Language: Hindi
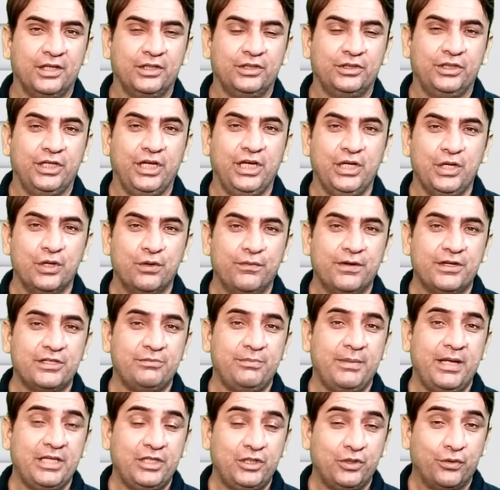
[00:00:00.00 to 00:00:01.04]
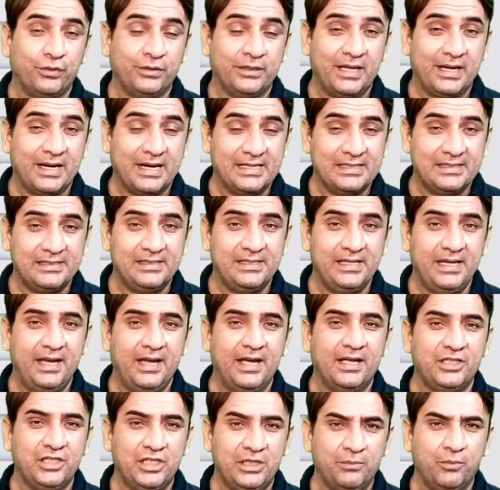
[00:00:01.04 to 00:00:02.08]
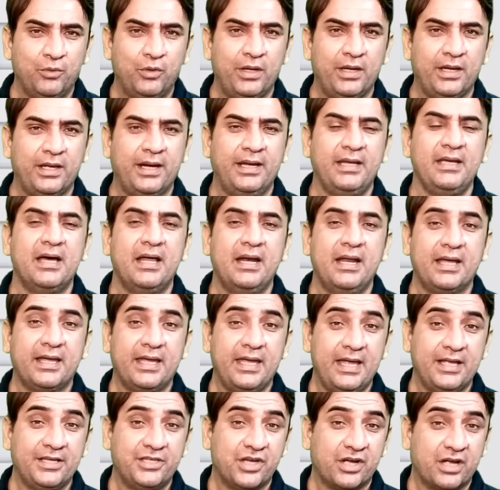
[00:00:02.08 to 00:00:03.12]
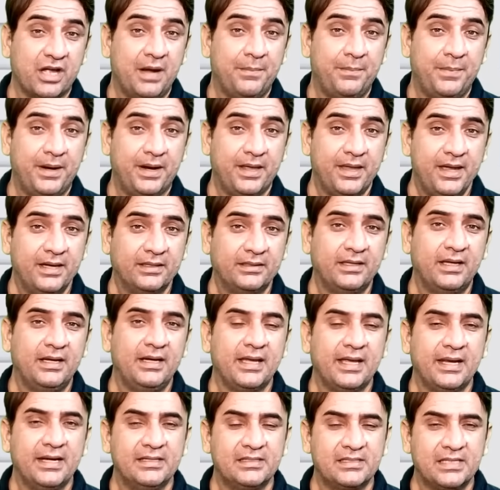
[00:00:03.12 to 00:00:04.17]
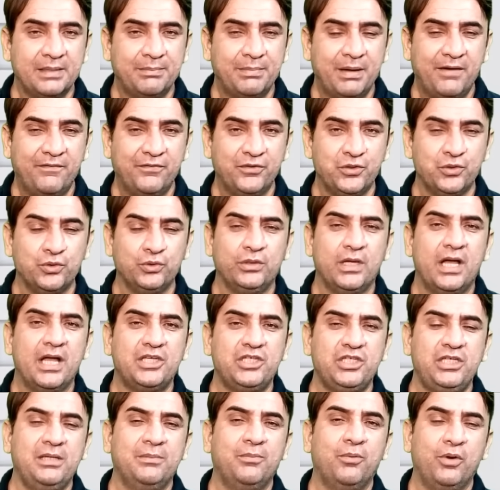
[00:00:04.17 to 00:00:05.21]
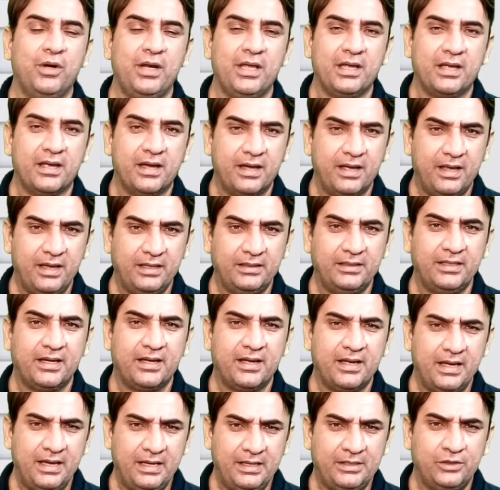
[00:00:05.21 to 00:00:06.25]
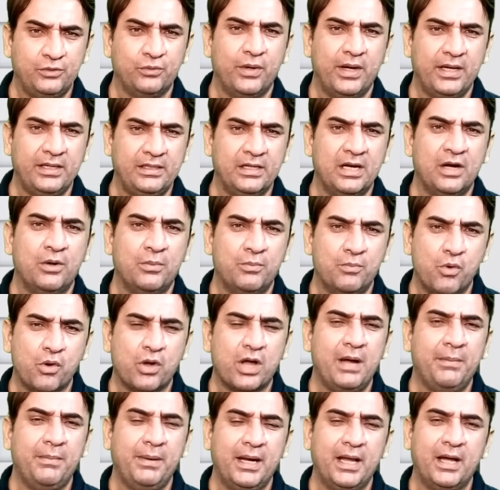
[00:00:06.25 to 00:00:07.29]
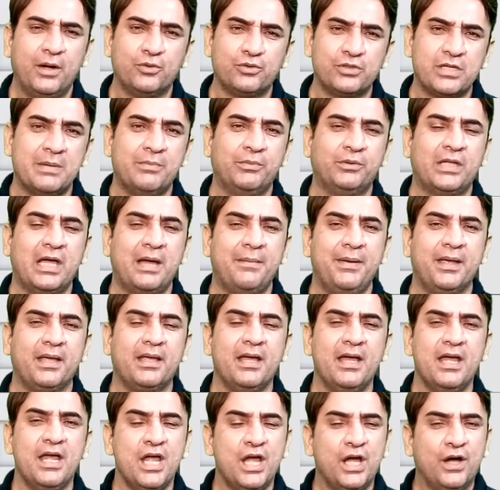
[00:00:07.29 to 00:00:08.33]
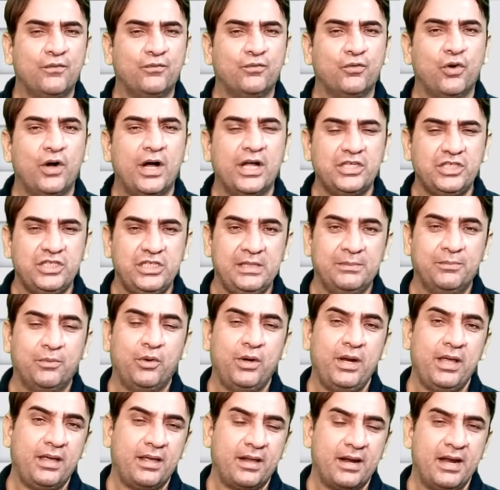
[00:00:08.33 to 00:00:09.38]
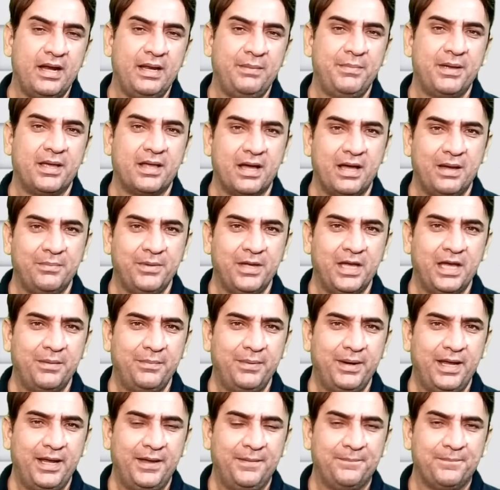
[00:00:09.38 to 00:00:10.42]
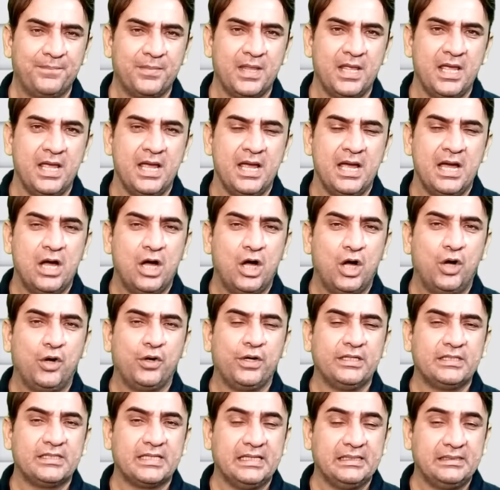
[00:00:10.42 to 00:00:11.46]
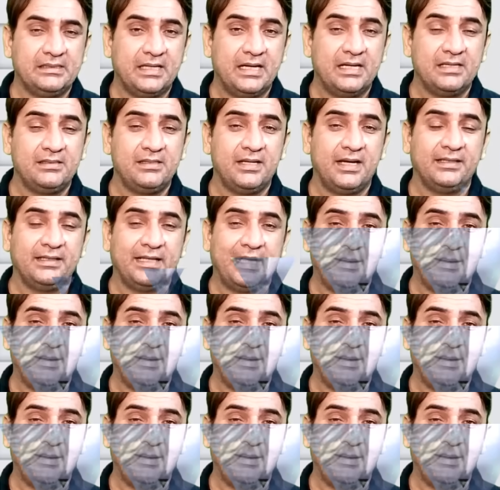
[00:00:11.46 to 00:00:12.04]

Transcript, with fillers: तीन ओवर्स में चौदह रन दिए अच्छी बॉलिंग कराई हालांकि एक छक्का पड़ गया था लेकिन इसके बावजूद अच्छी बॉलिंग का जो है जहाँ मौका मिला उसके मुताबिक वो अच्छी बॉलिंग कराने में कामयाब रहे और इसके साथ साथ